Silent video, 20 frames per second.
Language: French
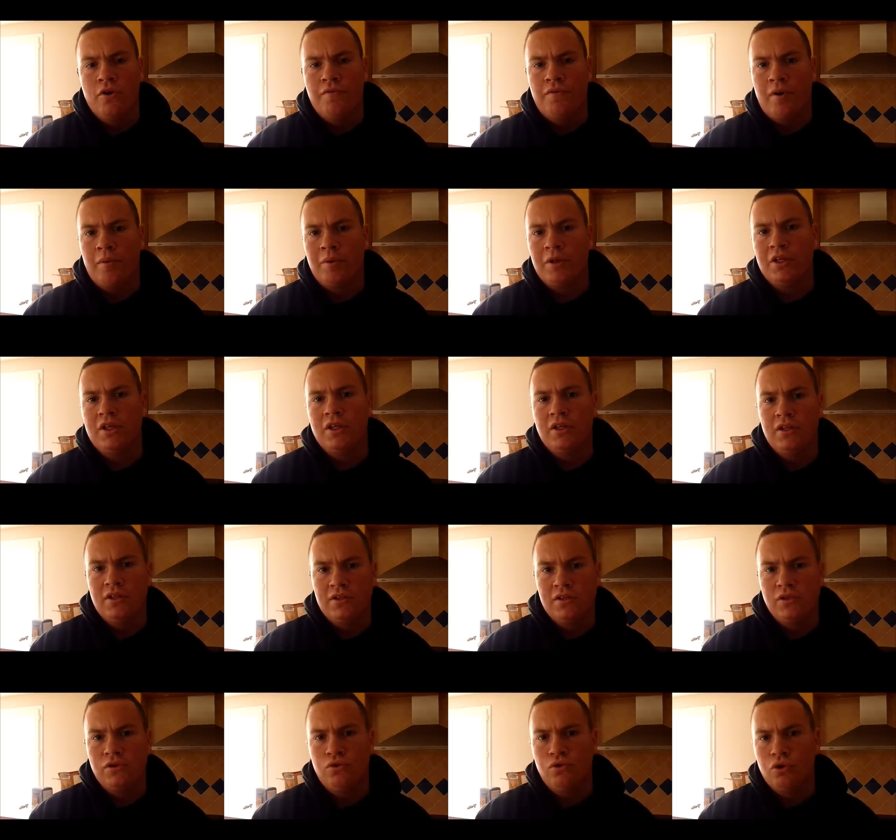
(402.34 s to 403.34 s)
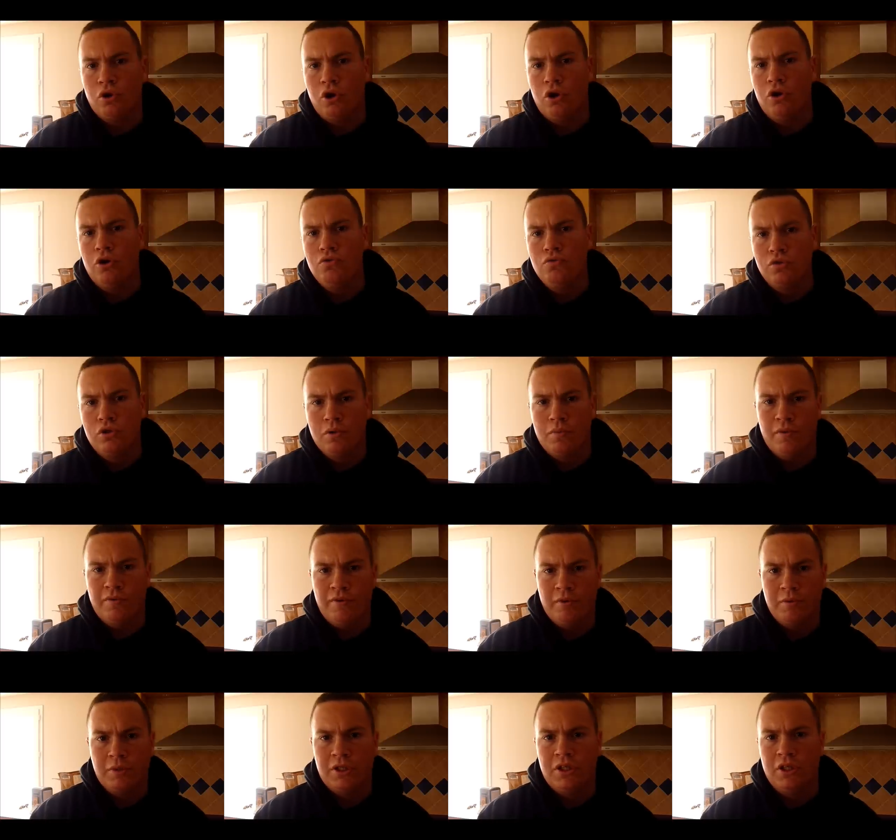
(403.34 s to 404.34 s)
fabriquer des écureuils ou comment
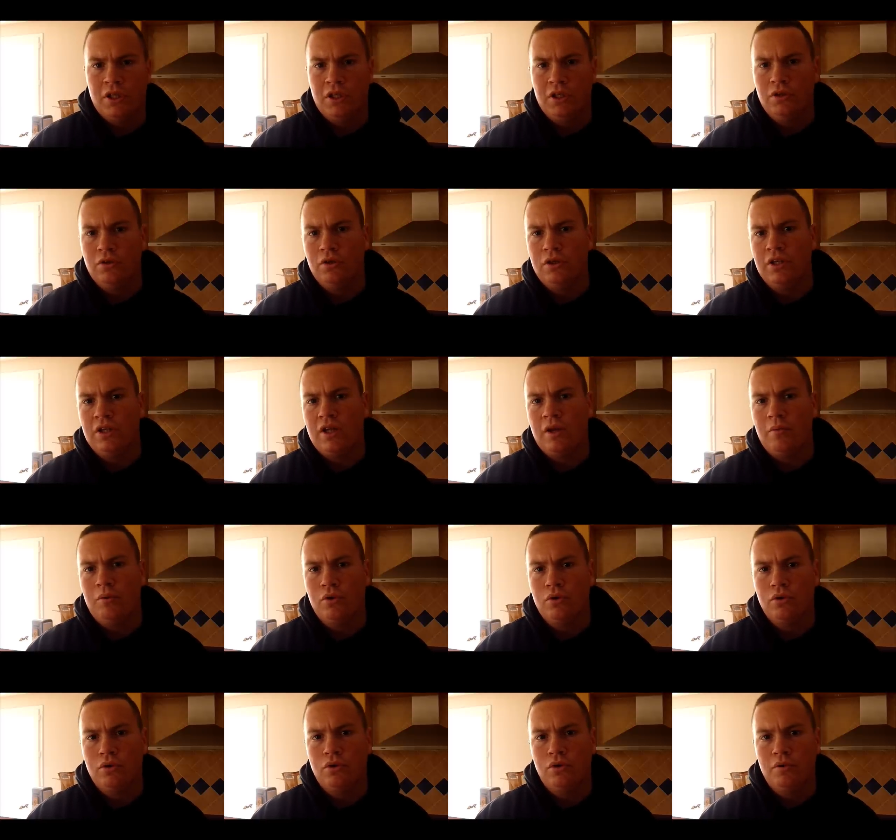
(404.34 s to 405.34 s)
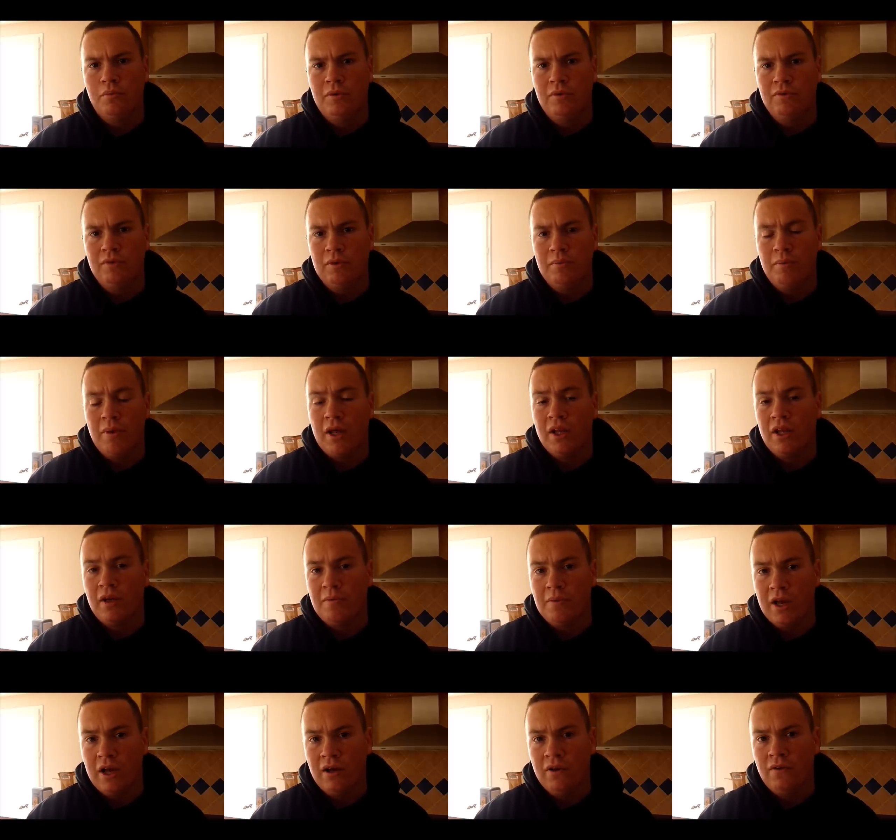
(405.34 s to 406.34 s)
fabriquer des tables de visite par
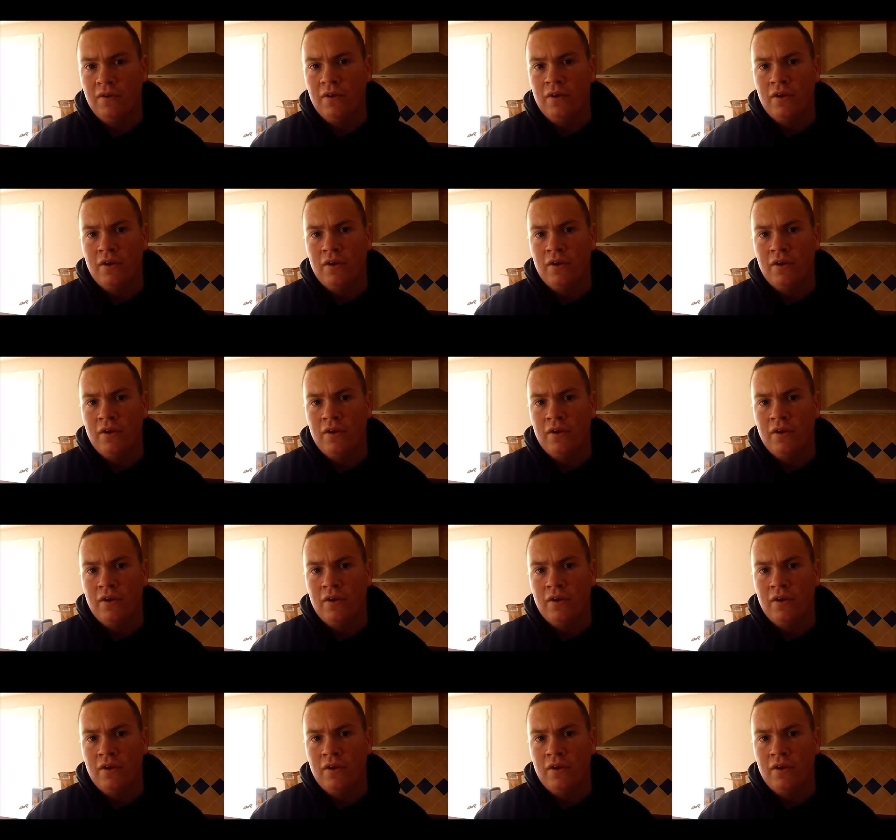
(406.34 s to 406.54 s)
Damien.